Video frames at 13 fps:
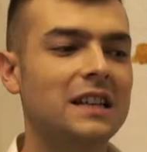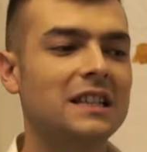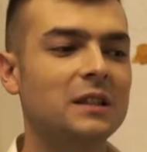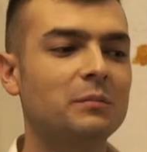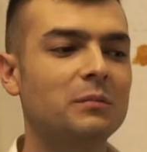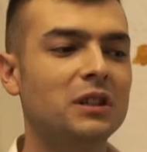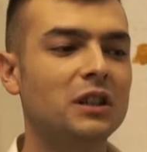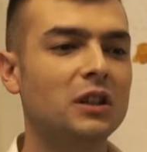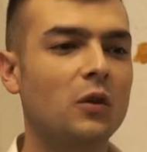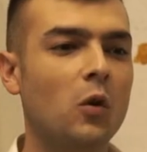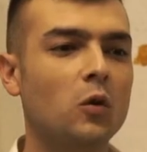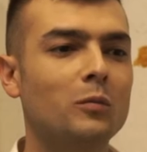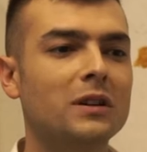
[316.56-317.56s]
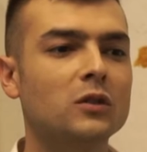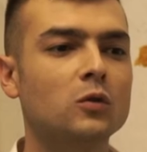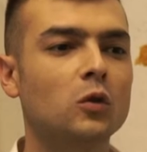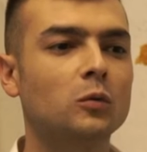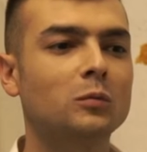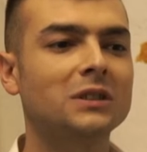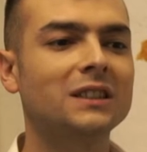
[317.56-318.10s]
resmin olmazsa
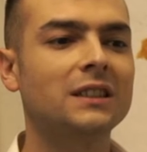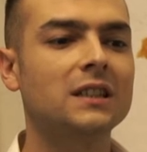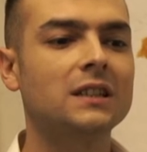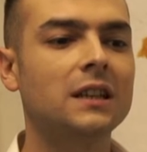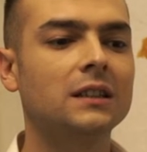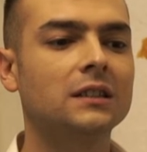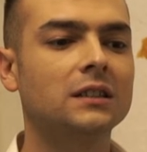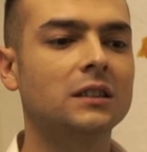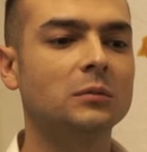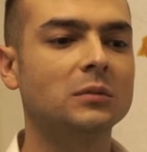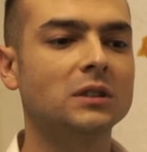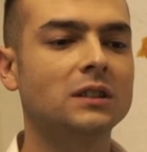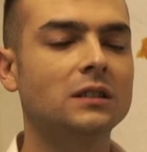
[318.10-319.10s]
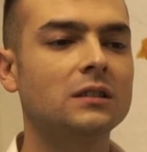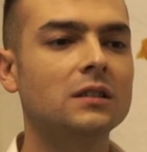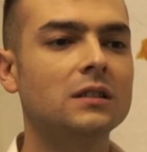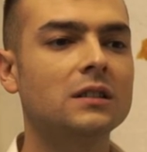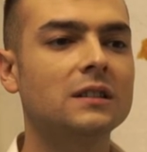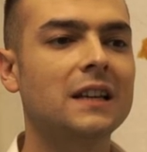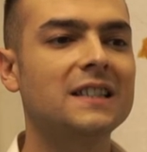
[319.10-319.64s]
olmazı desendir
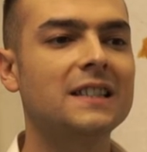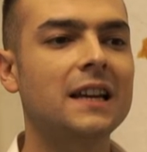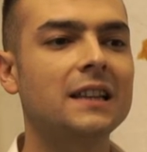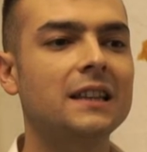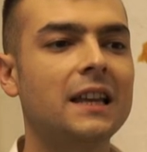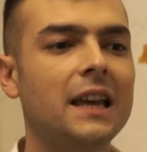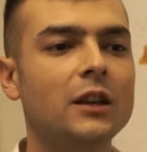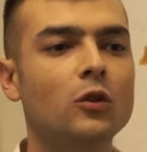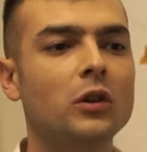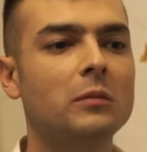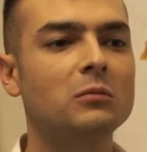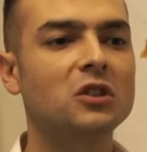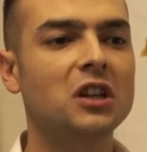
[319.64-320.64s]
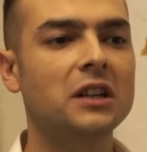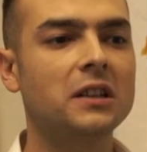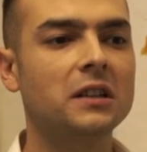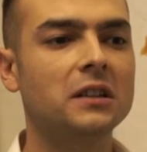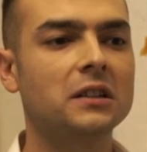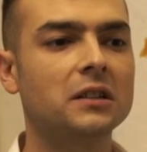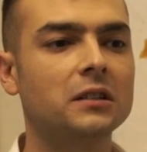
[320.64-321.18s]
demişsiniz. Evet. Desende en önemli şey
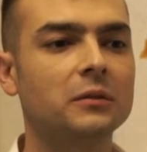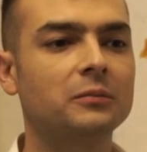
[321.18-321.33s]
nedir?